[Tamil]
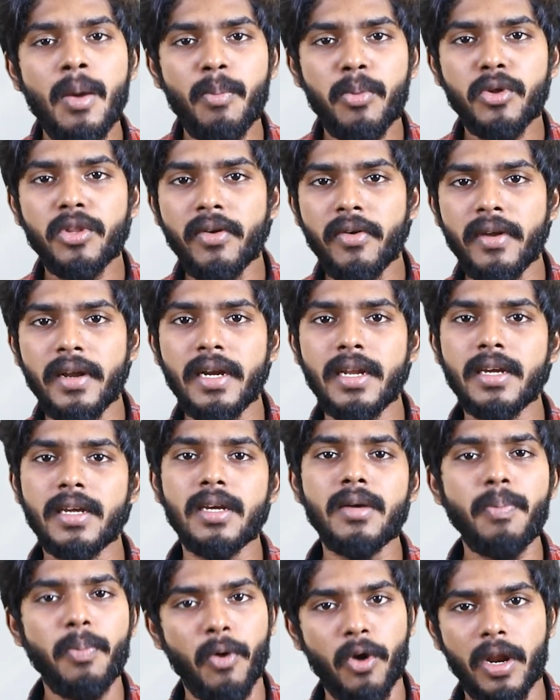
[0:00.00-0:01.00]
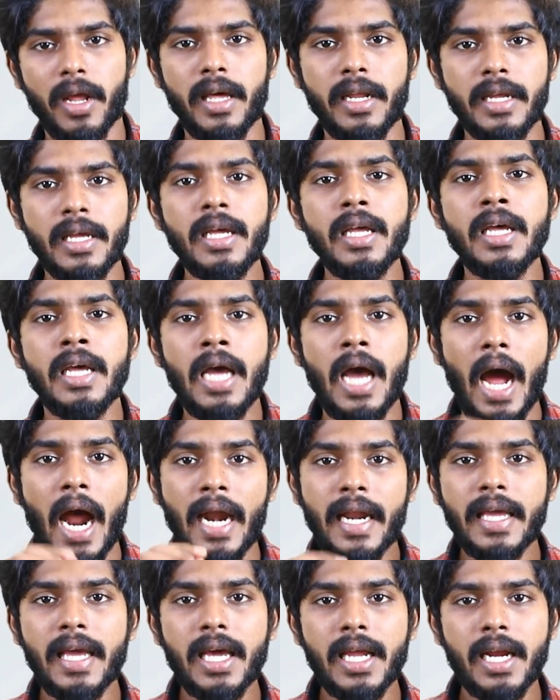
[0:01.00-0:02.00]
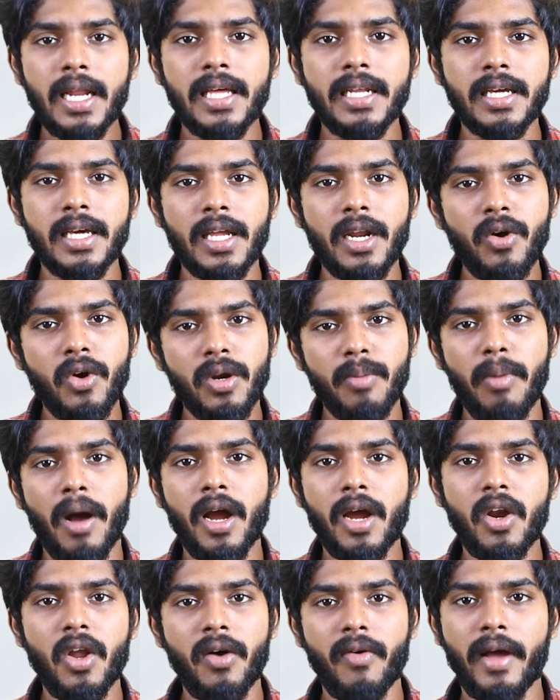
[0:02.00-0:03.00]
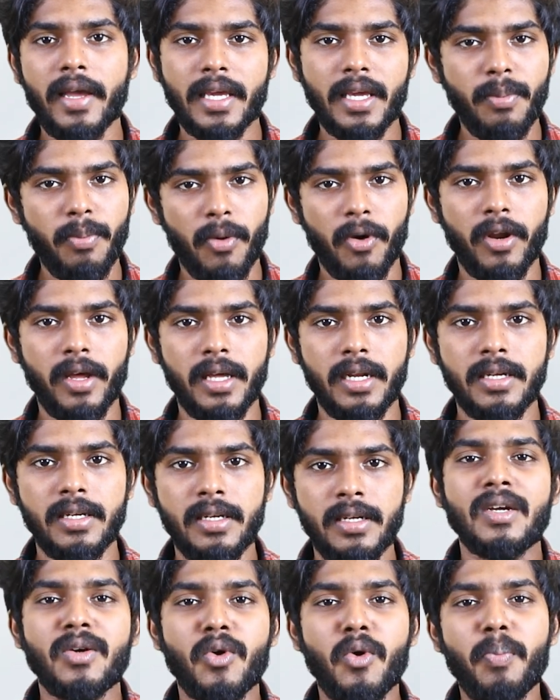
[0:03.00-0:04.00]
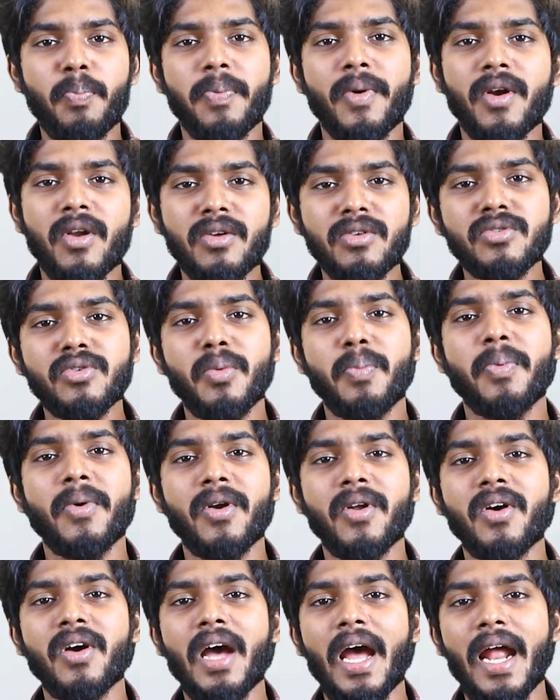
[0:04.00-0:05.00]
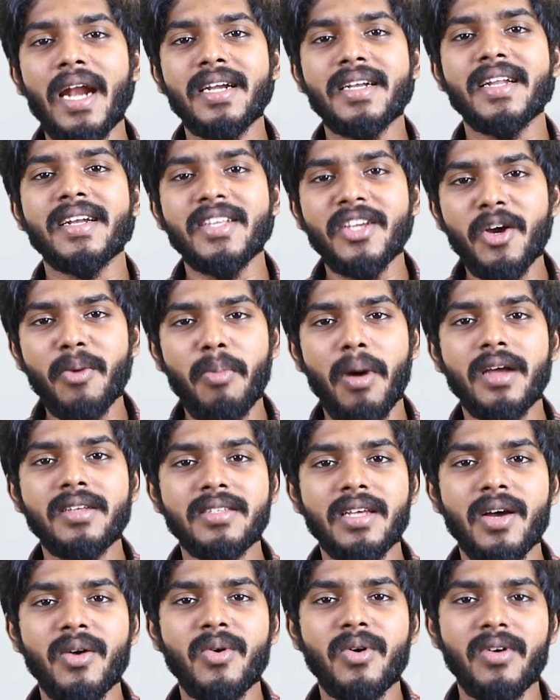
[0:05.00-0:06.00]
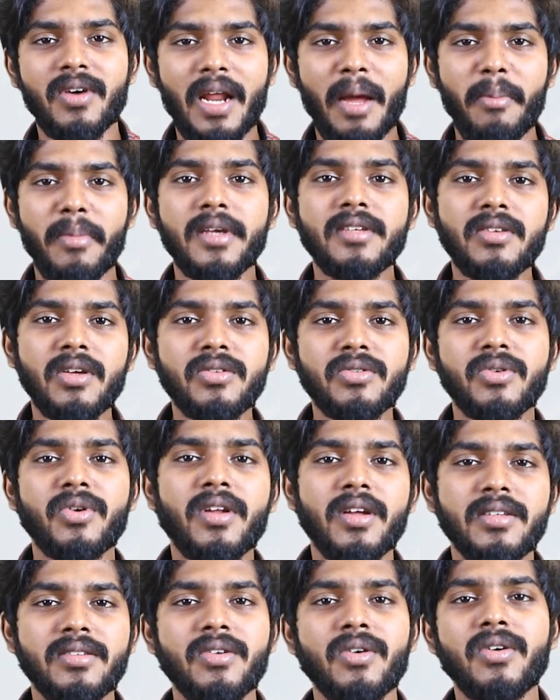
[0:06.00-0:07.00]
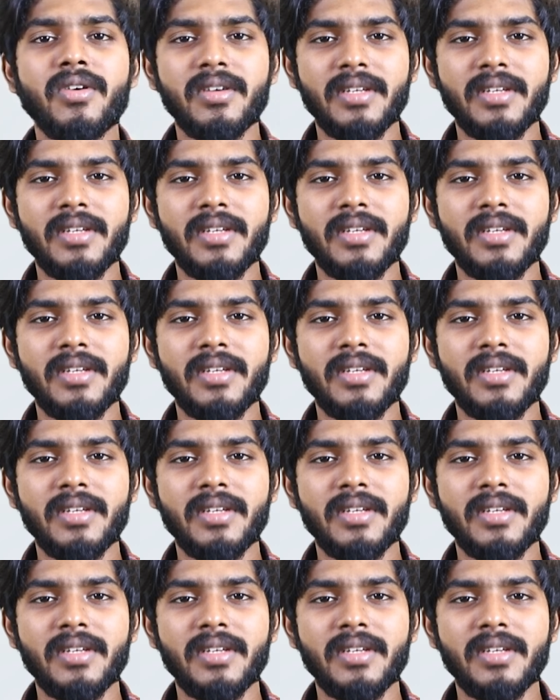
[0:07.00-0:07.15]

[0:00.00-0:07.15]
புது வீடுக்கு போகிறாரு அடையாரில் இருக்கிற ஒரு பங்களா வாங்கி போகிறாரு குப்பனோ சுப்பனோ ஆண்டனியோ பாஷாவோ ரமேஷோ சுரேஷோ